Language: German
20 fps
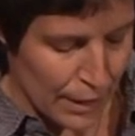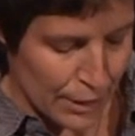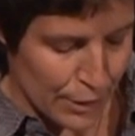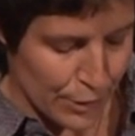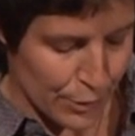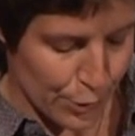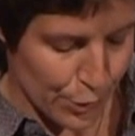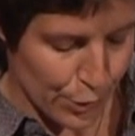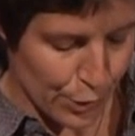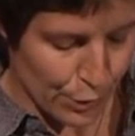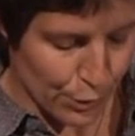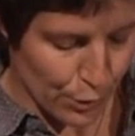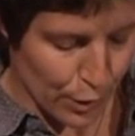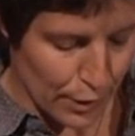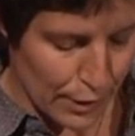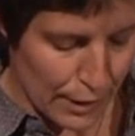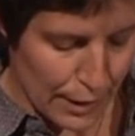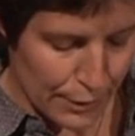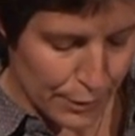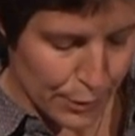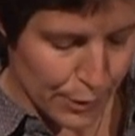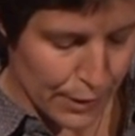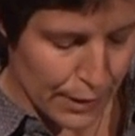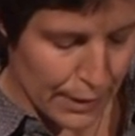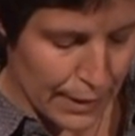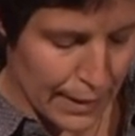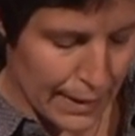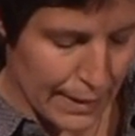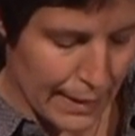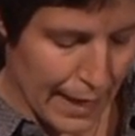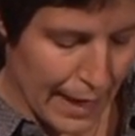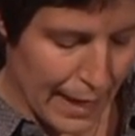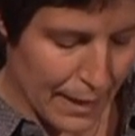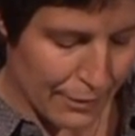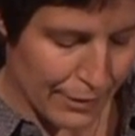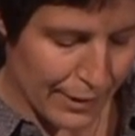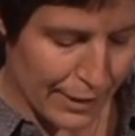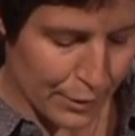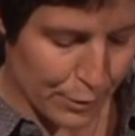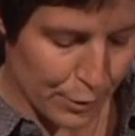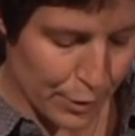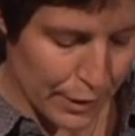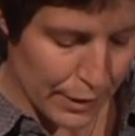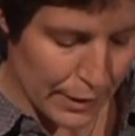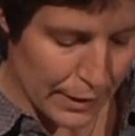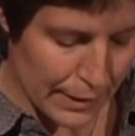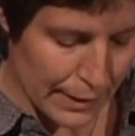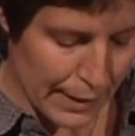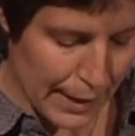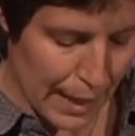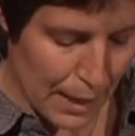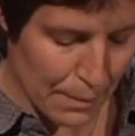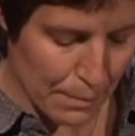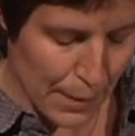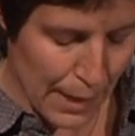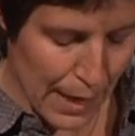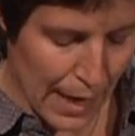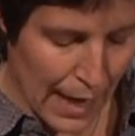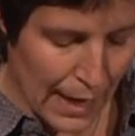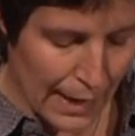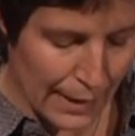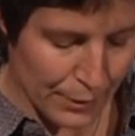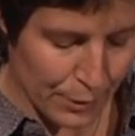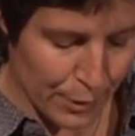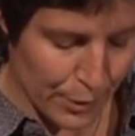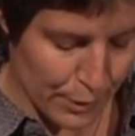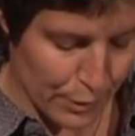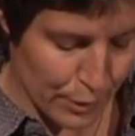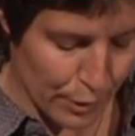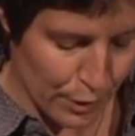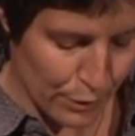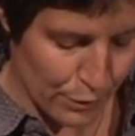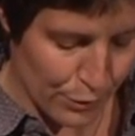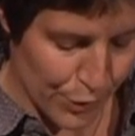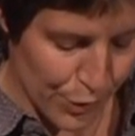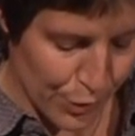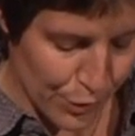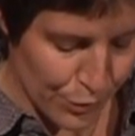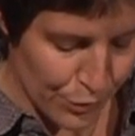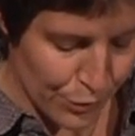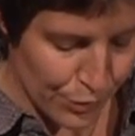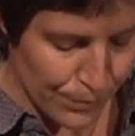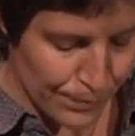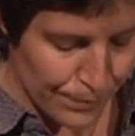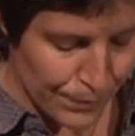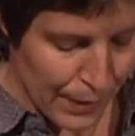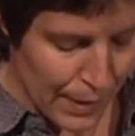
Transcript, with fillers: Zurück in Deutschland gründete er die Alfred Duskes GmbH in 1905.